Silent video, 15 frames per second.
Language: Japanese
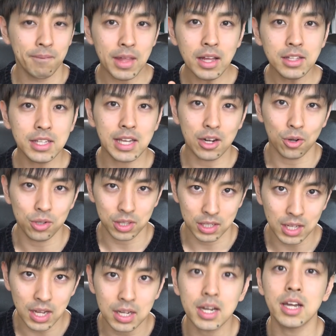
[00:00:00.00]
何やろうって
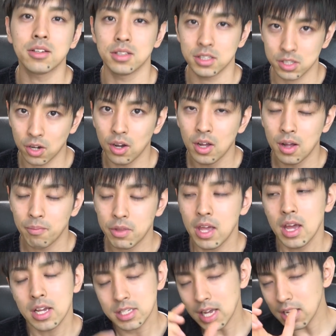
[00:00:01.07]
考えるんですよ。
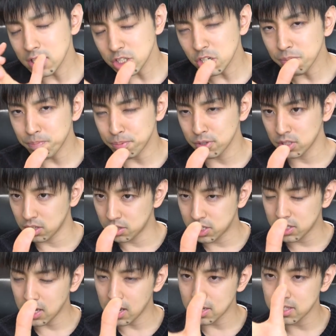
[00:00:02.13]
で、さんじゅっぷんっていう
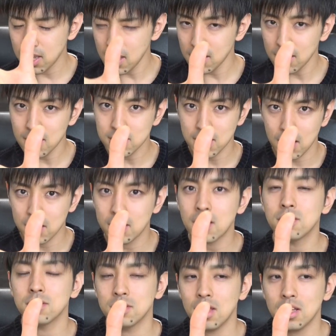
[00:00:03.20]
時間が制限され
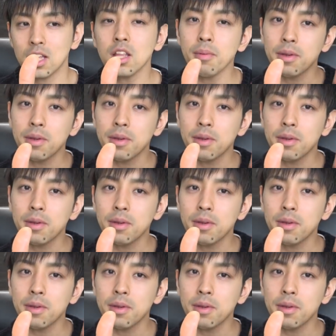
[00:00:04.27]
てるんで、例